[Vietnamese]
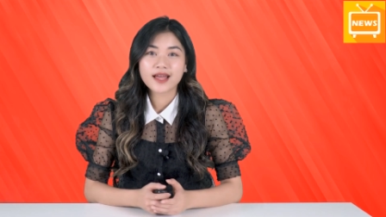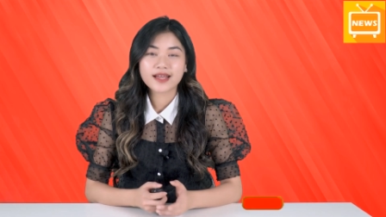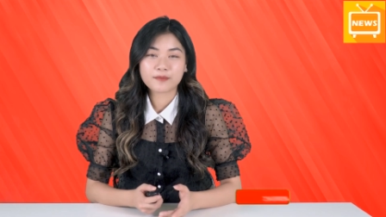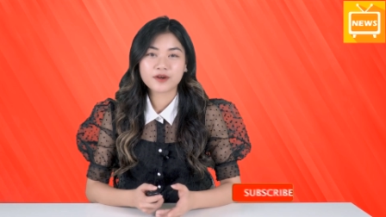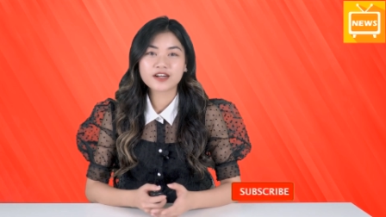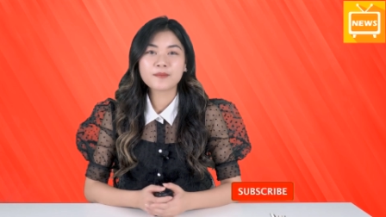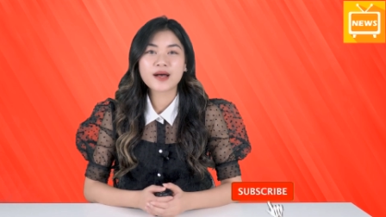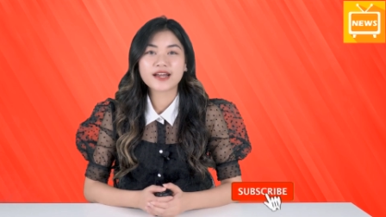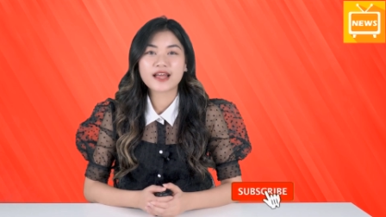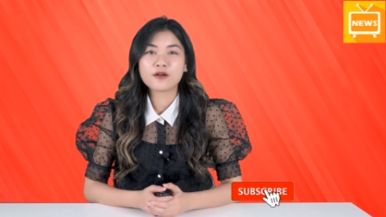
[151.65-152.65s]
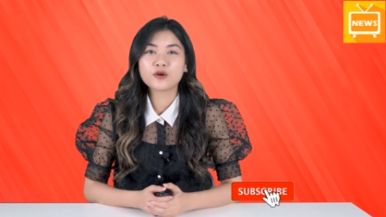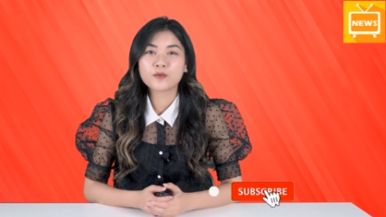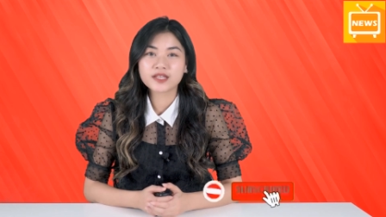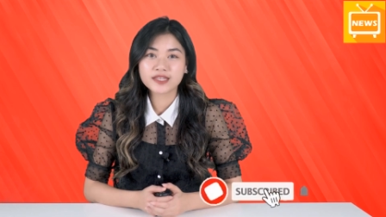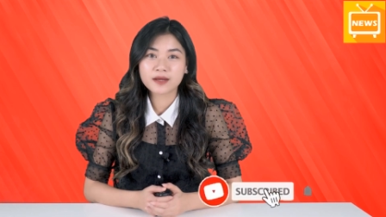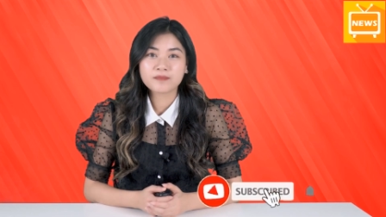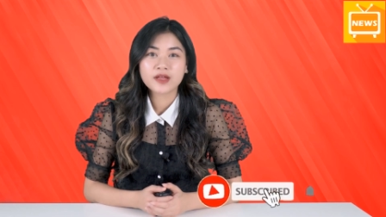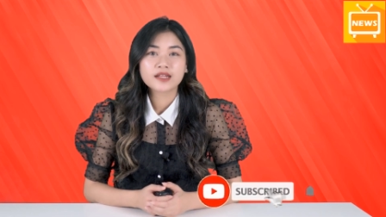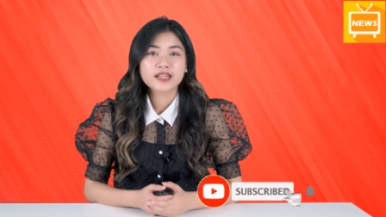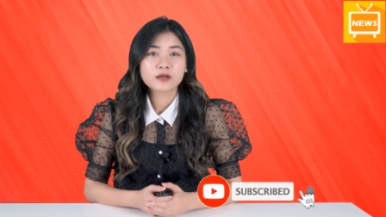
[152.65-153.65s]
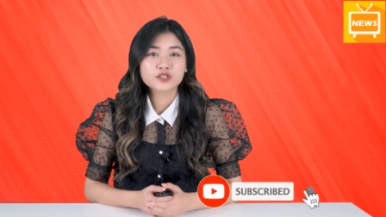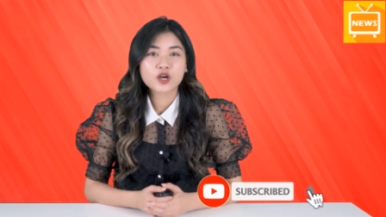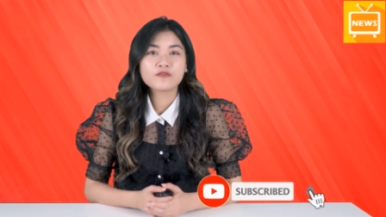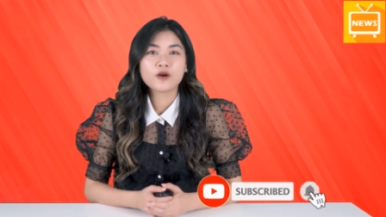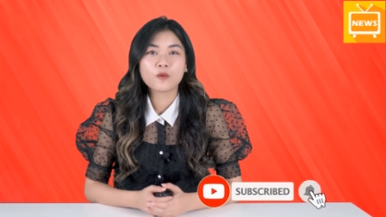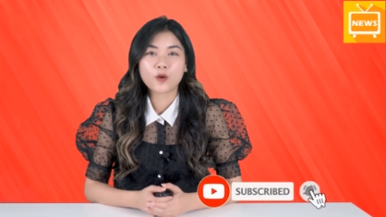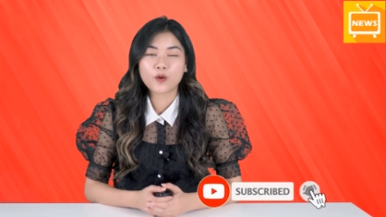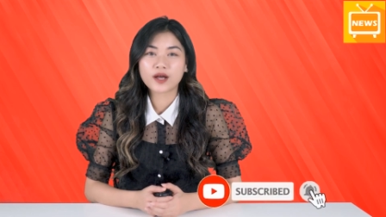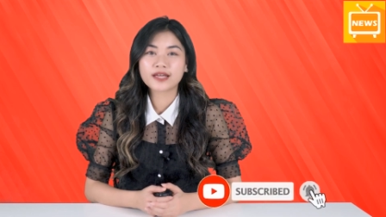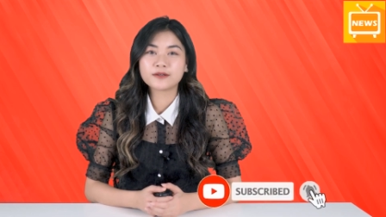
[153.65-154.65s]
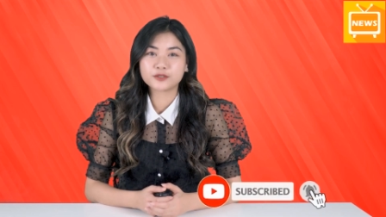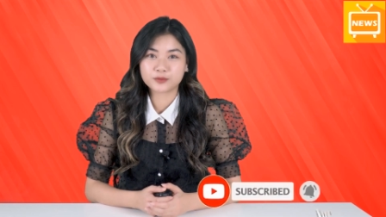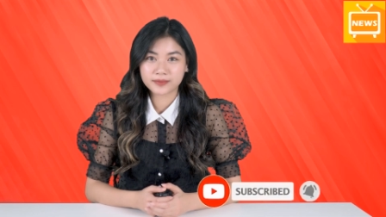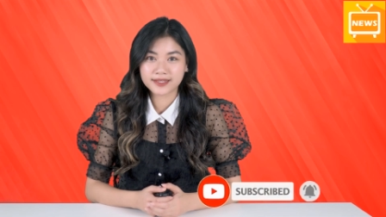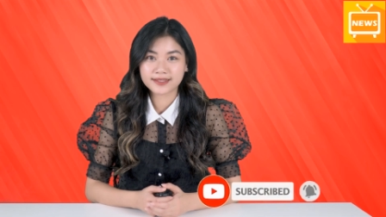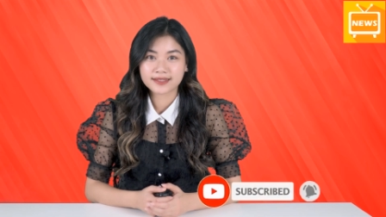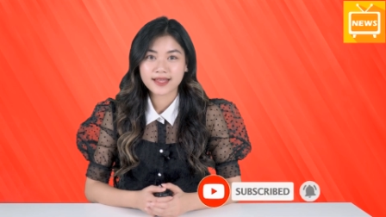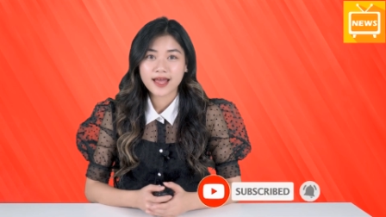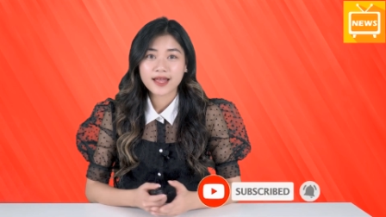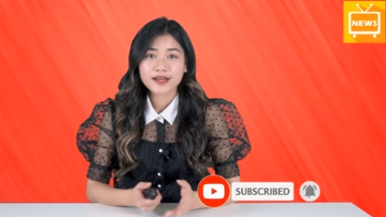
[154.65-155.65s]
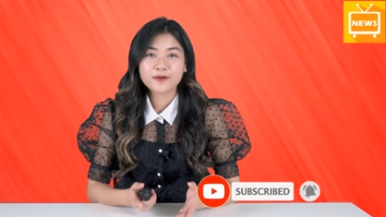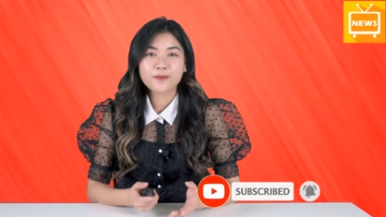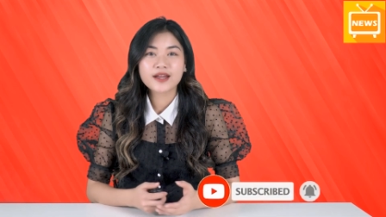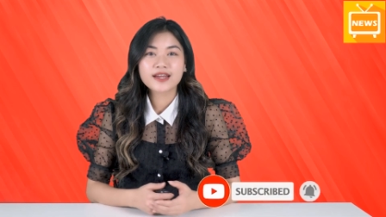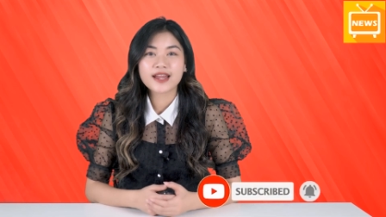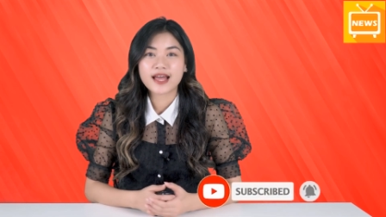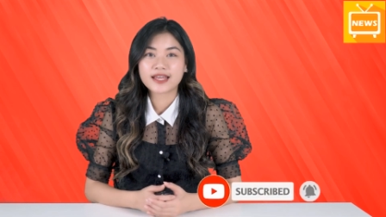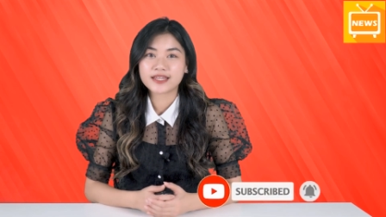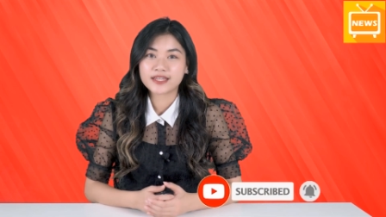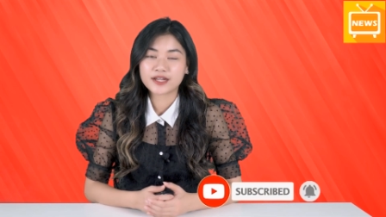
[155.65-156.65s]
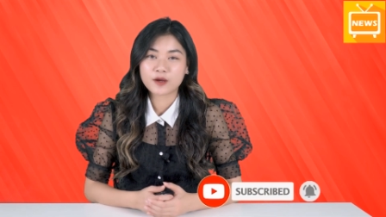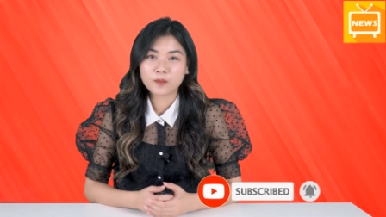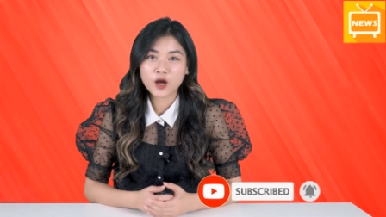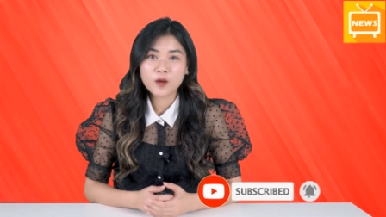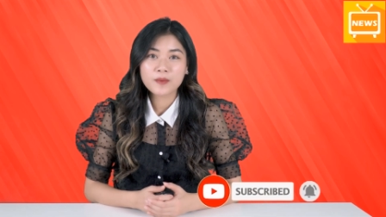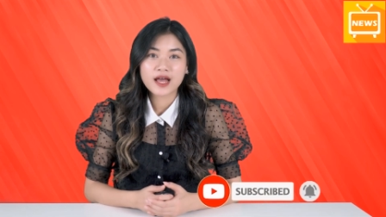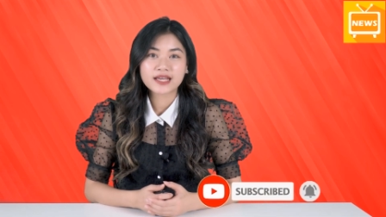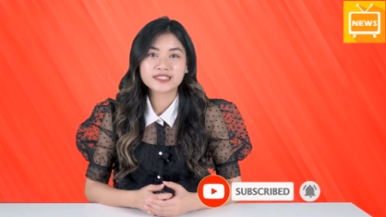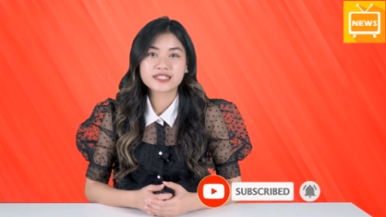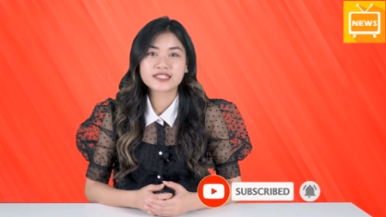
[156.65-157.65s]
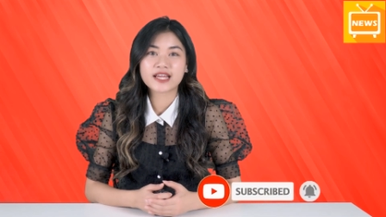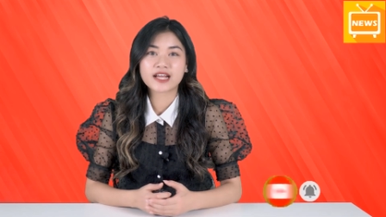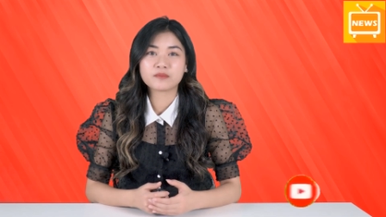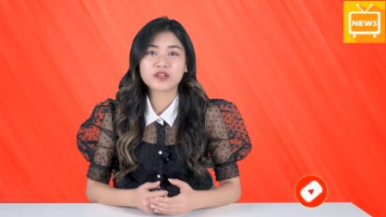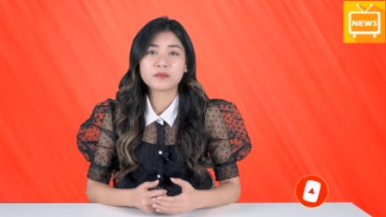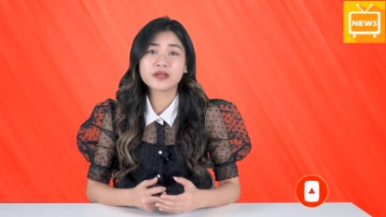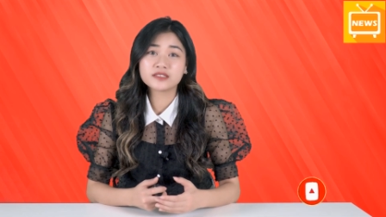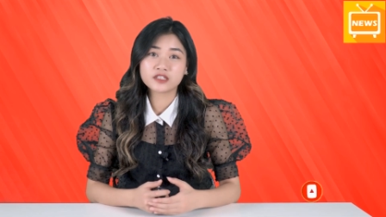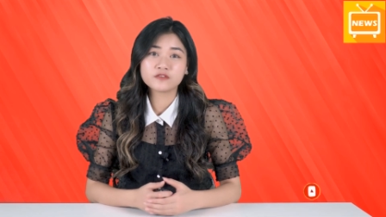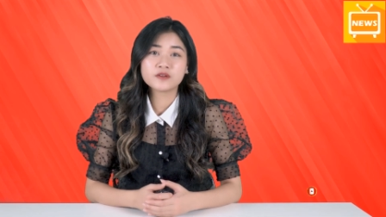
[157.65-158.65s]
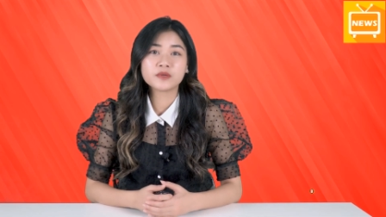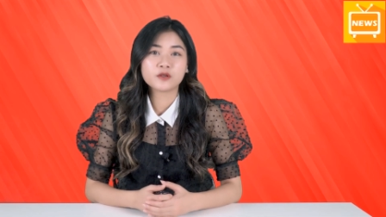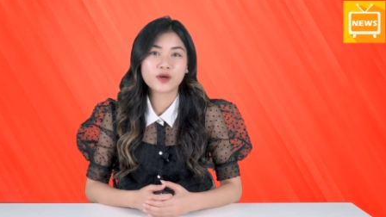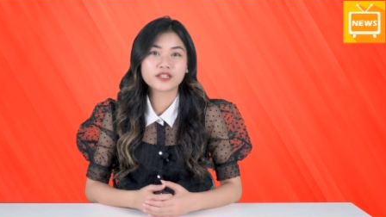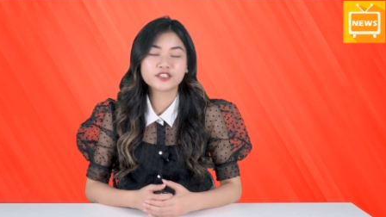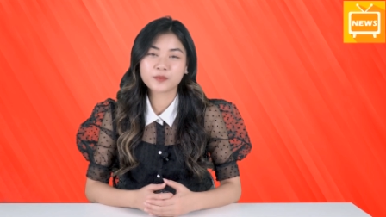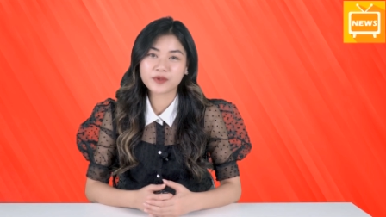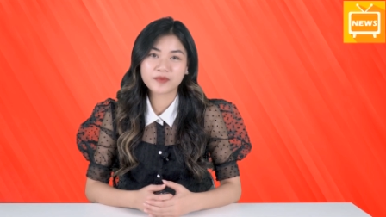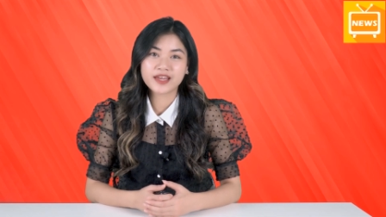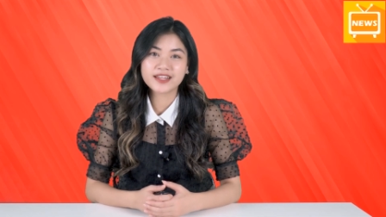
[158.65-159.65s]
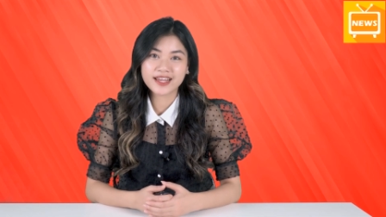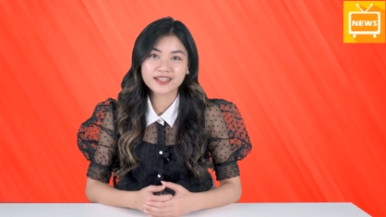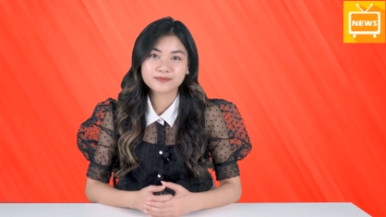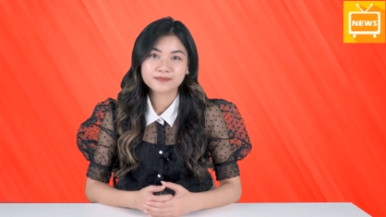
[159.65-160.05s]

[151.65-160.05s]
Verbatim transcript: Cảm ơn các bạn đã luôn quan tâm, theo dõi và ủng hộ kênh của chúng mình. Đừng quên để lại ý kiến đóng góp hay chia sẻ cảm nhận bên dưới phần bình luận cho mình biết nhé.